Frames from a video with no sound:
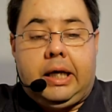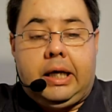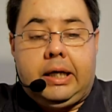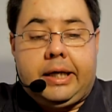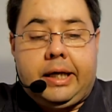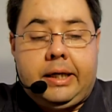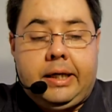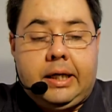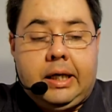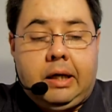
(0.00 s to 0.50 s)
el
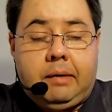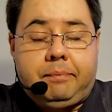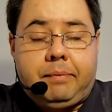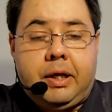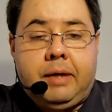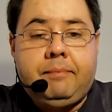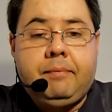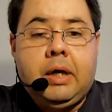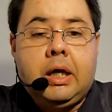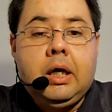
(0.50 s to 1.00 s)
general
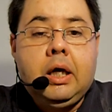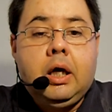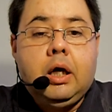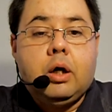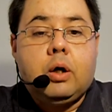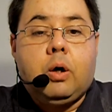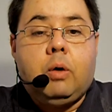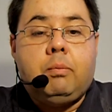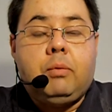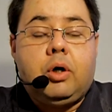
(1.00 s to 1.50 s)
Prim
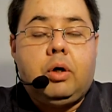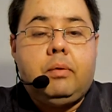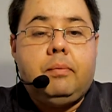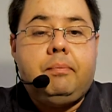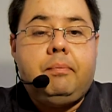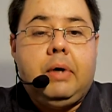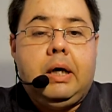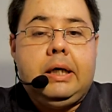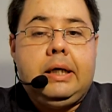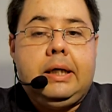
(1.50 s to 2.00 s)

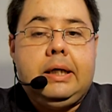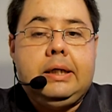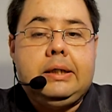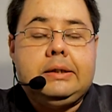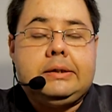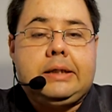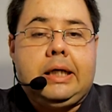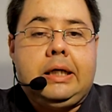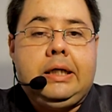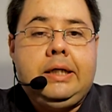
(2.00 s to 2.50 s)
como
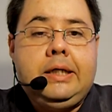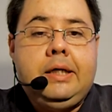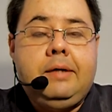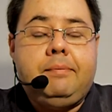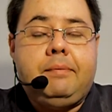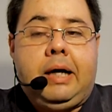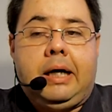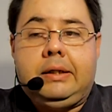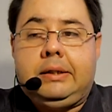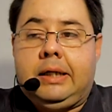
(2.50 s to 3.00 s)
Saligny
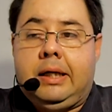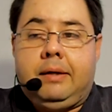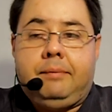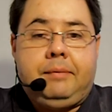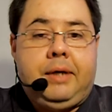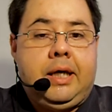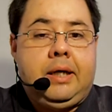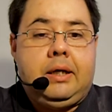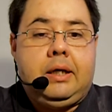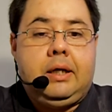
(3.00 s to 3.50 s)
va, ya
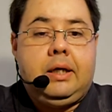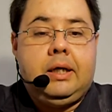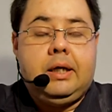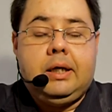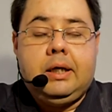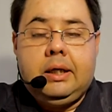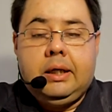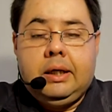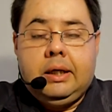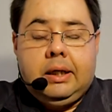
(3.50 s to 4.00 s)

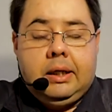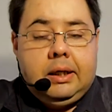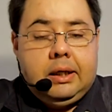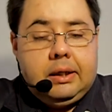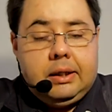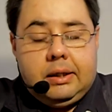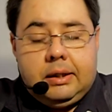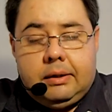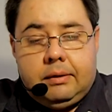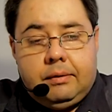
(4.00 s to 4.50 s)
viene
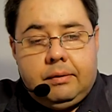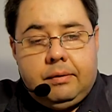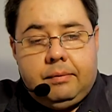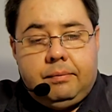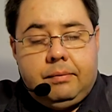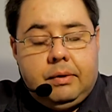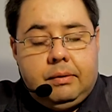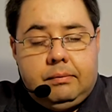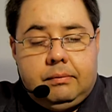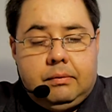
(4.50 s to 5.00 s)

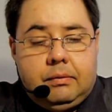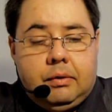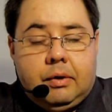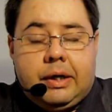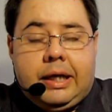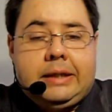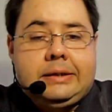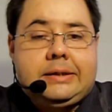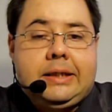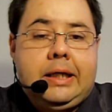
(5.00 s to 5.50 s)

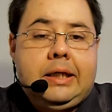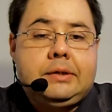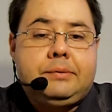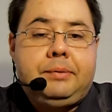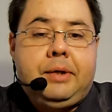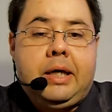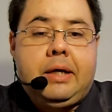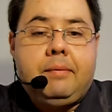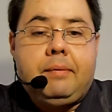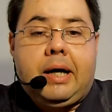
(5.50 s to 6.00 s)
Lorenzés
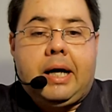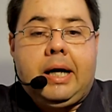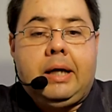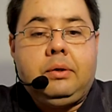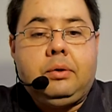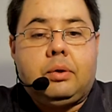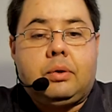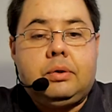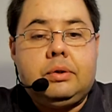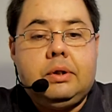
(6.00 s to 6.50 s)
viene
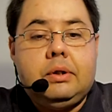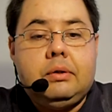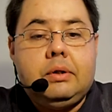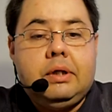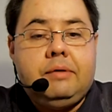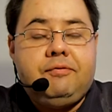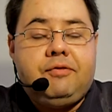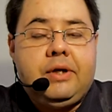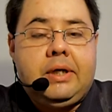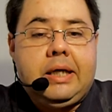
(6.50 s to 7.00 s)
bajando con
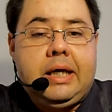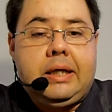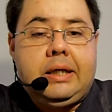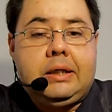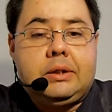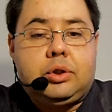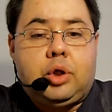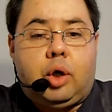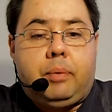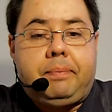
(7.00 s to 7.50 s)
infinidad
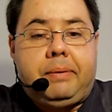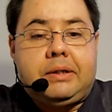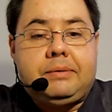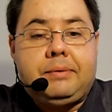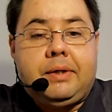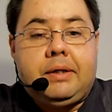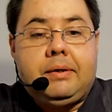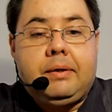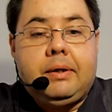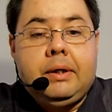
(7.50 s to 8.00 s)
de tropas,
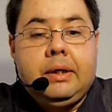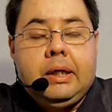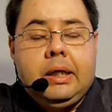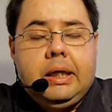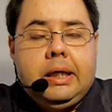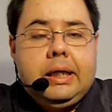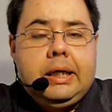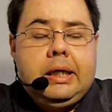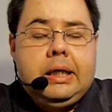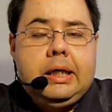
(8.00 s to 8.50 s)
viene
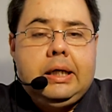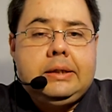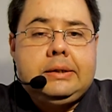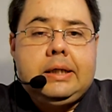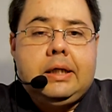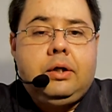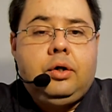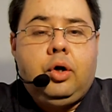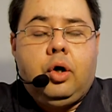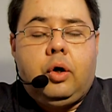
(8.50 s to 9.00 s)
y le
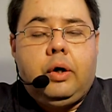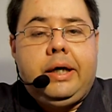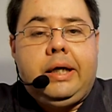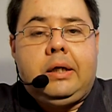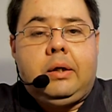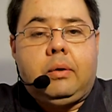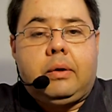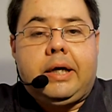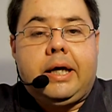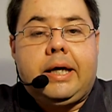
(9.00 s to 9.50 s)
dice, no
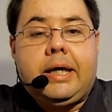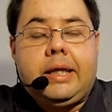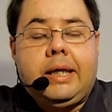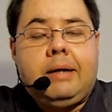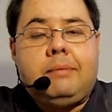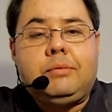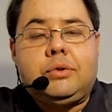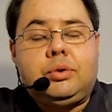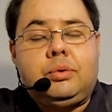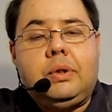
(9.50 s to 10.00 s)
es lo que
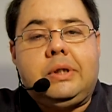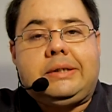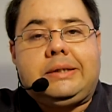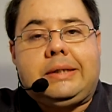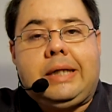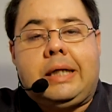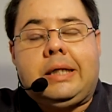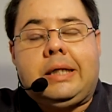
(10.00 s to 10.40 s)
quedamos, no está